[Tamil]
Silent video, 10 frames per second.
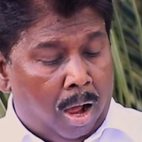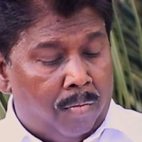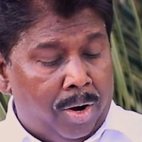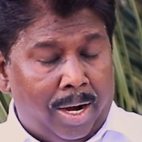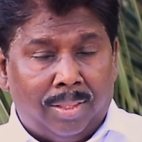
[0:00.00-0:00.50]

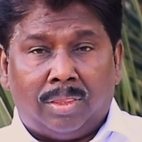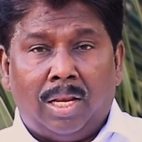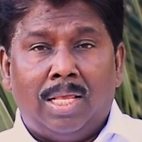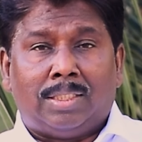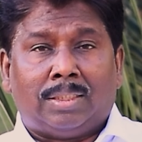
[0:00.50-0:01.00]

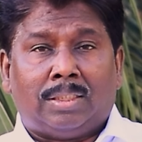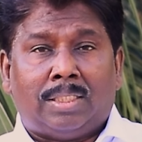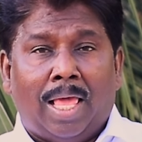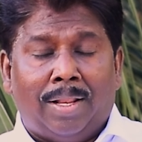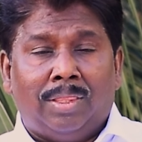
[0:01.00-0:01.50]
அவரிடத்திலே
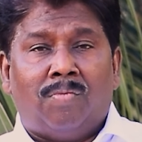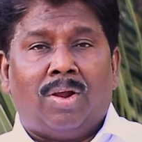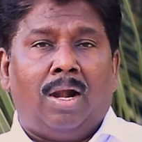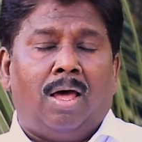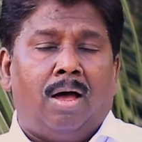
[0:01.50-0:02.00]

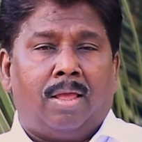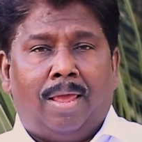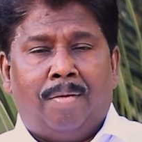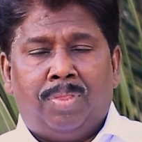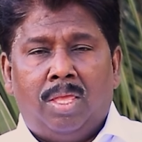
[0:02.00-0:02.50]
சேர்ந்தவர்களாக
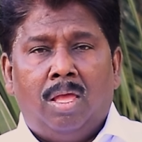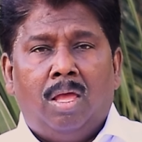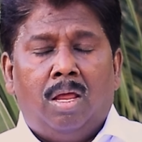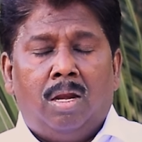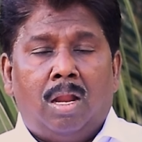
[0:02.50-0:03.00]

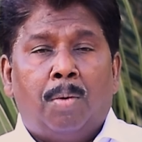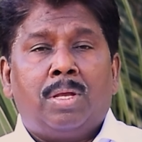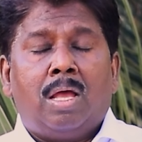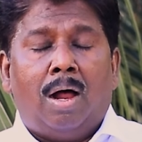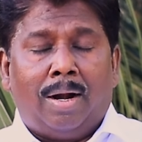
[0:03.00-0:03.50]
நாம்
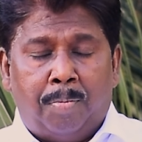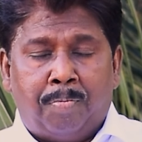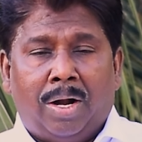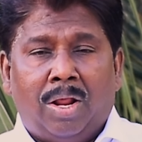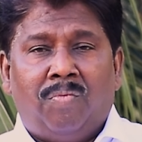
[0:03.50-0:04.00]

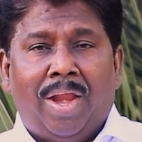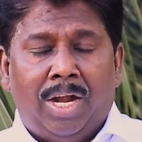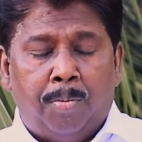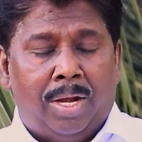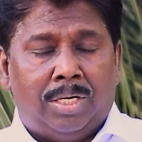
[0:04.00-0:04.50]
காணப்பட
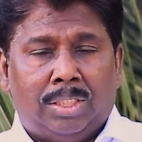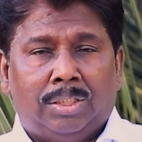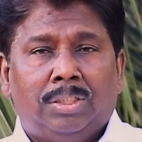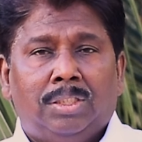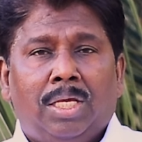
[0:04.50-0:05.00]
வேண்டும் என்று
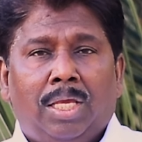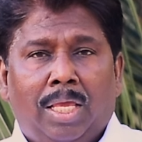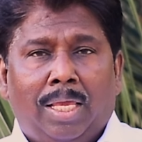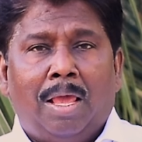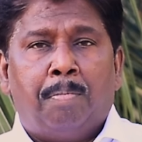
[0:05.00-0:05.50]

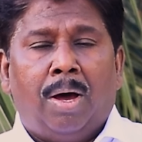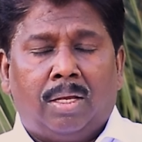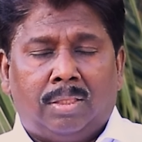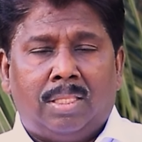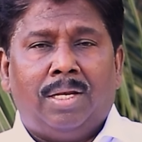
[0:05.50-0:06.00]
இங்கே
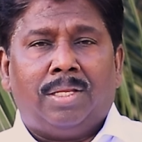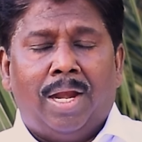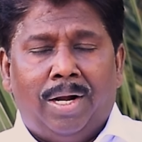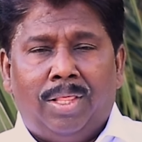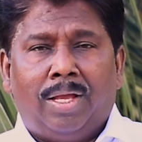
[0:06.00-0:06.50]
பக்தன்
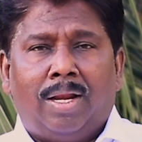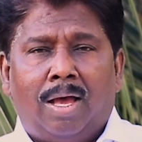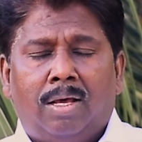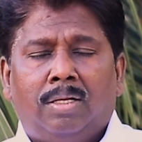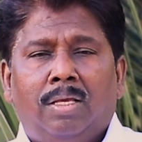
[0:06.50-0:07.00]

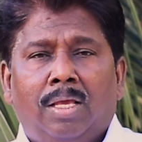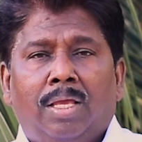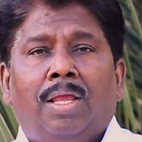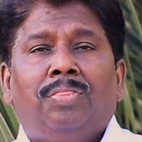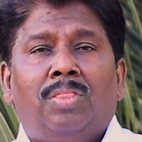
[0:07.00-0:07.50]
எழுதுகிறார்
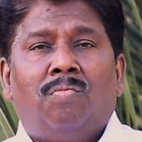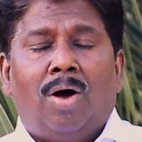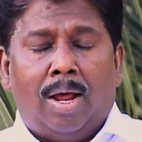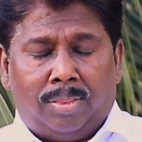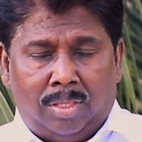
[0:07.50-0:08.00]
இந்த
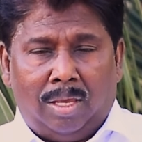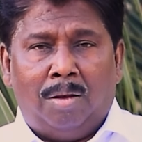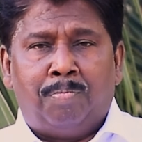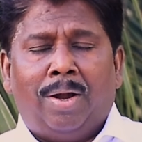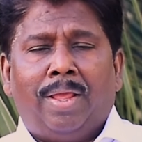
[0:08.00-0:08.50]

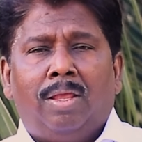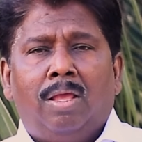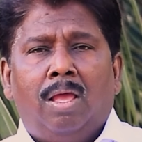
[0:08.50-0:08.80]
வார்த்தையின்படி